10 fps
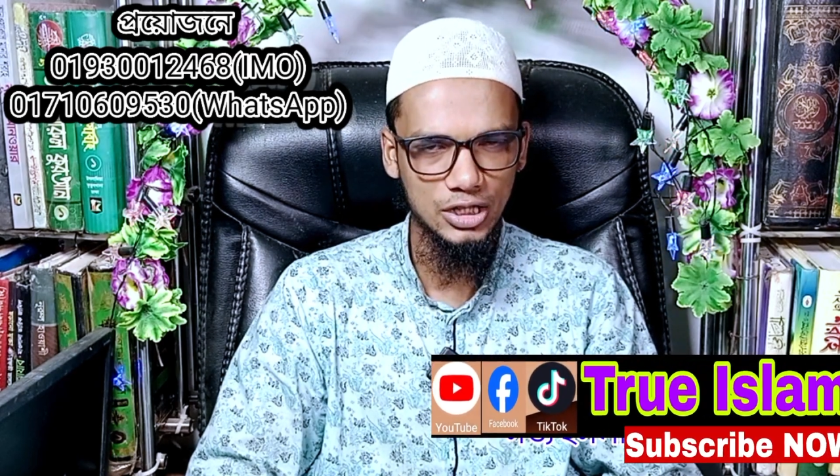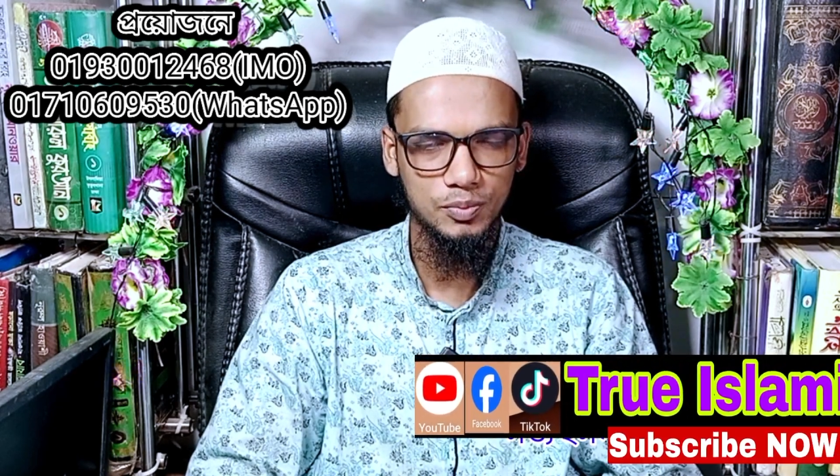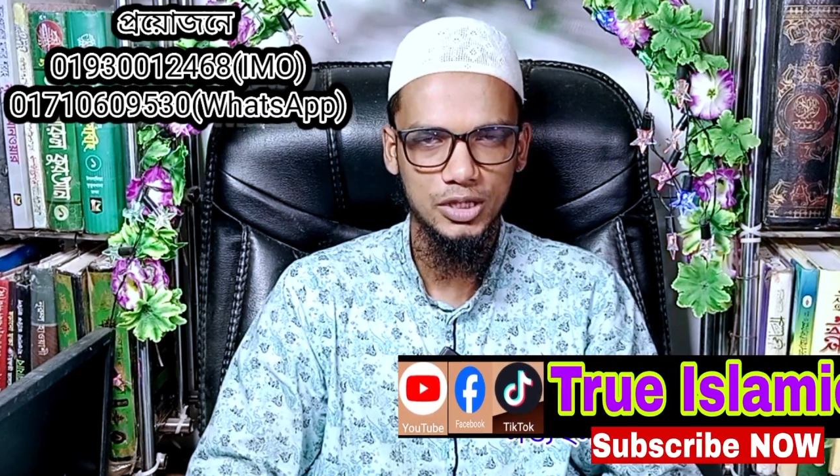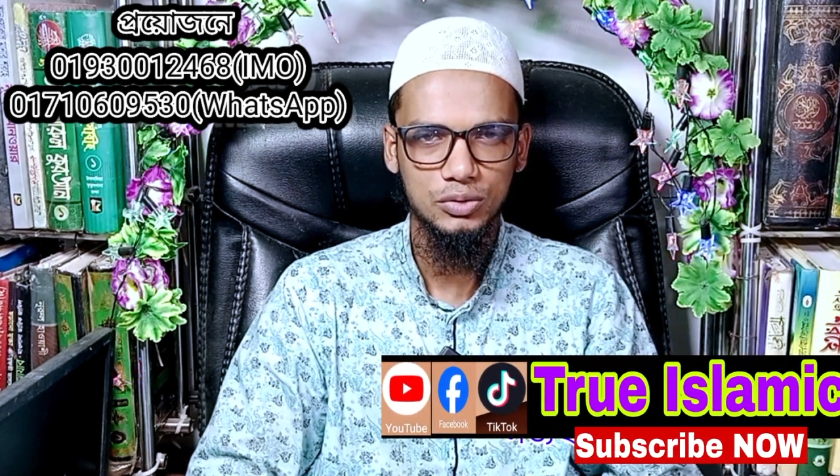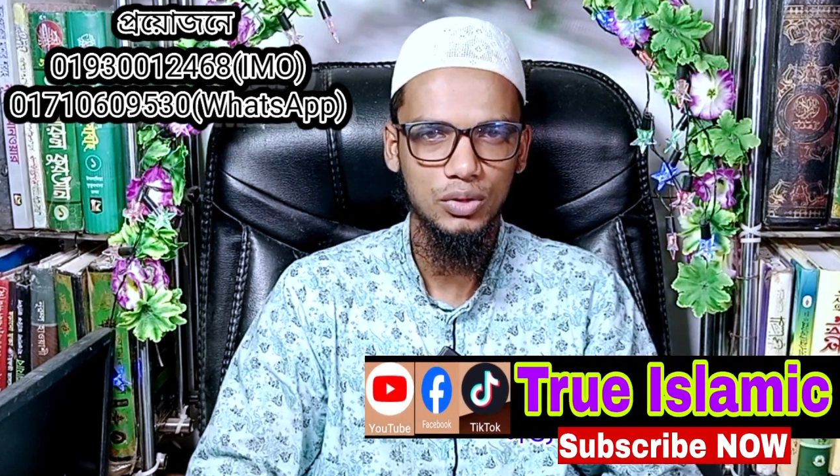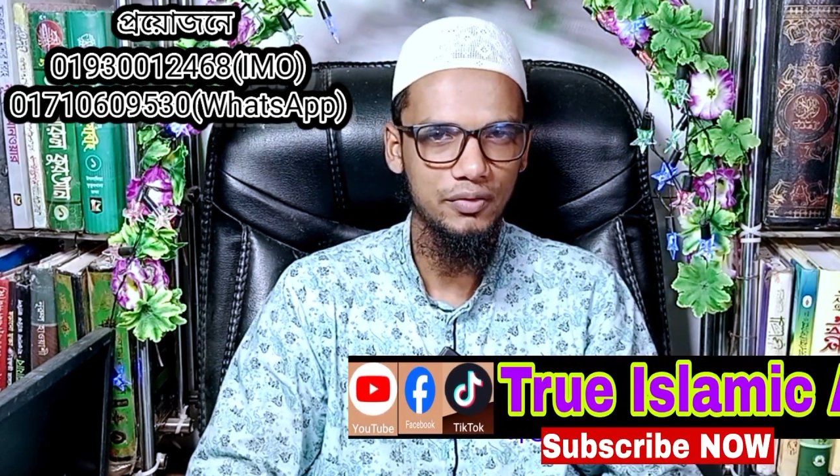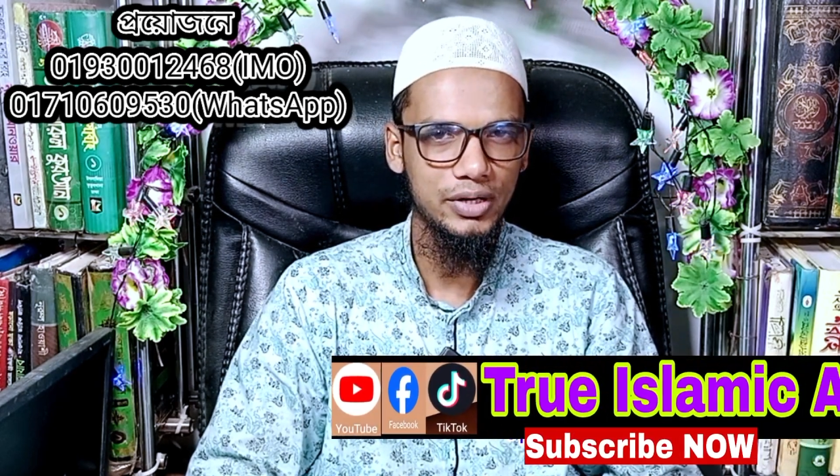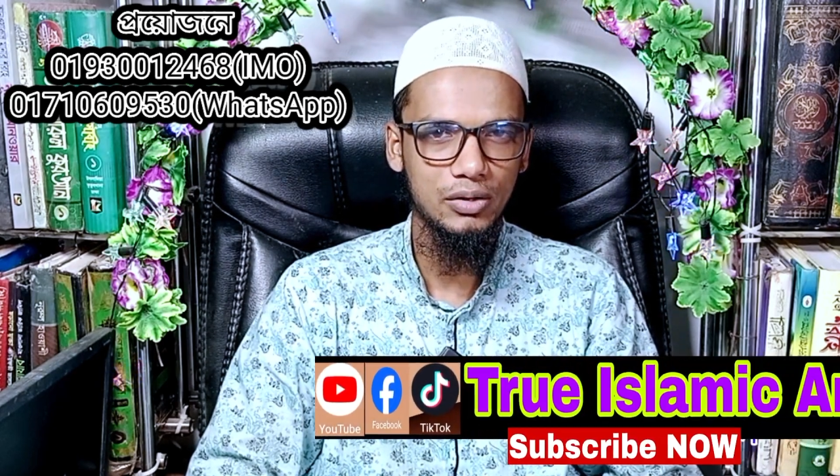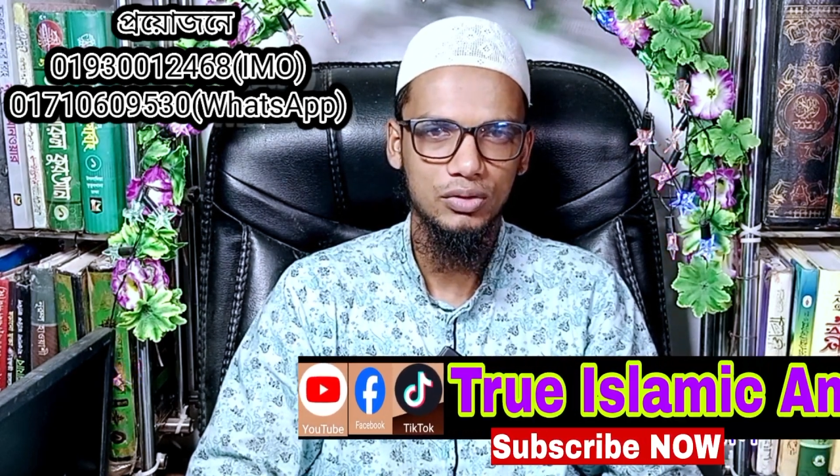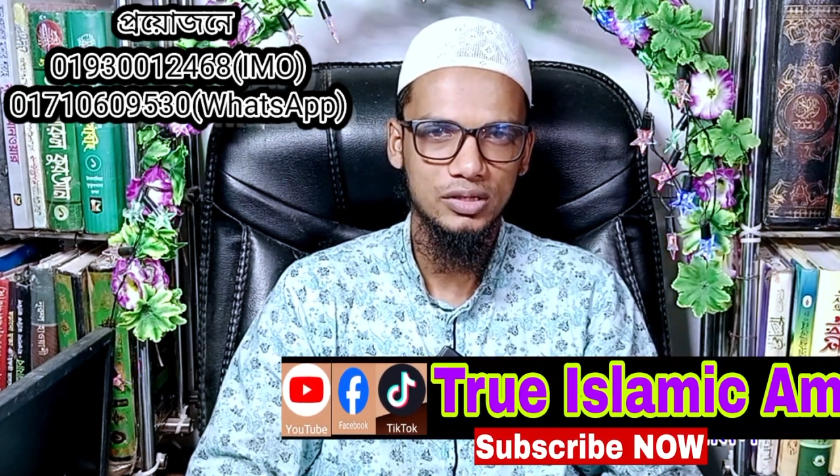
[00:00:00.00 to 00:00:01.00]
আশপাশ
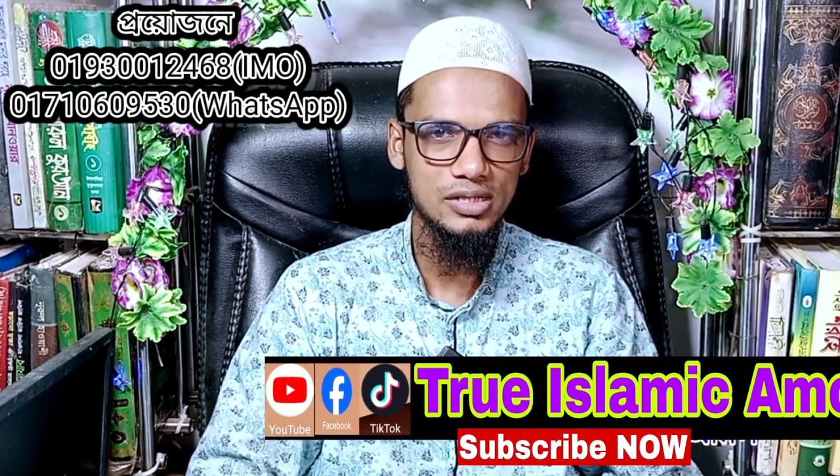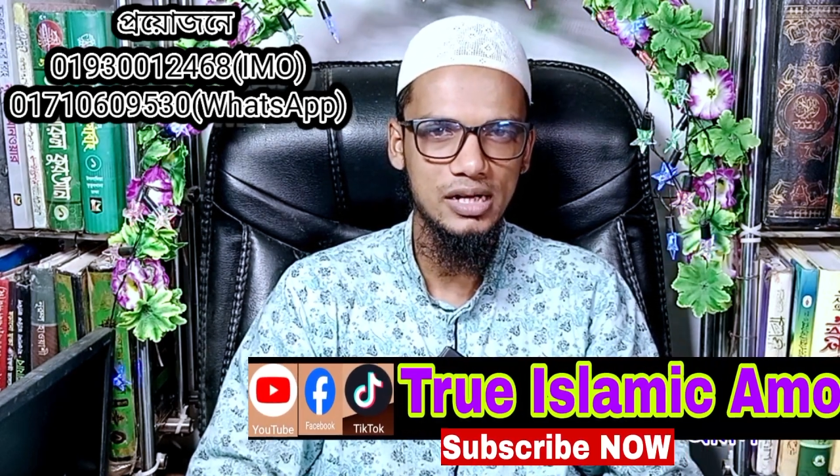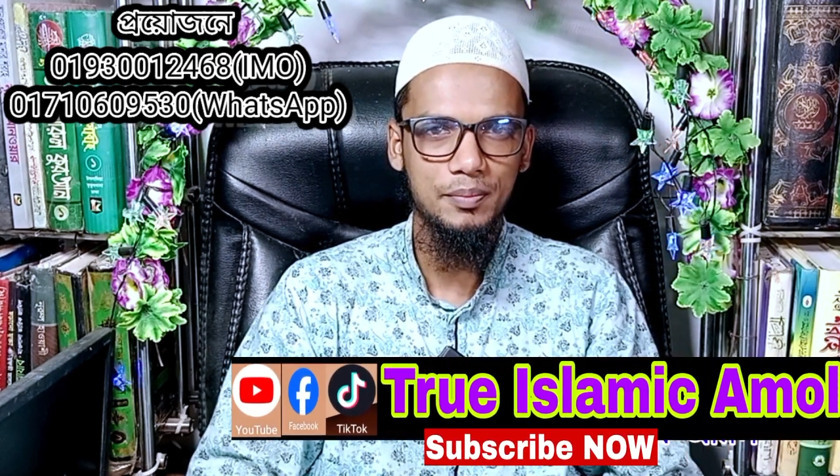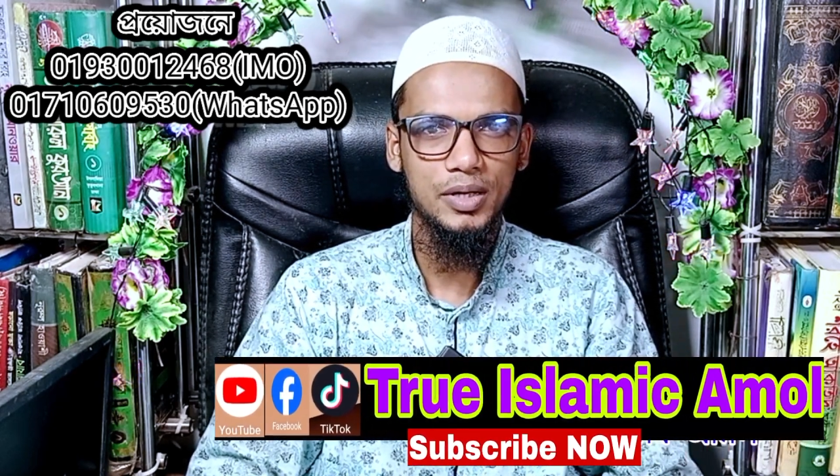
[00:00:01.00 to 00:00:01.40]
ঘোরাফেরা করতেছে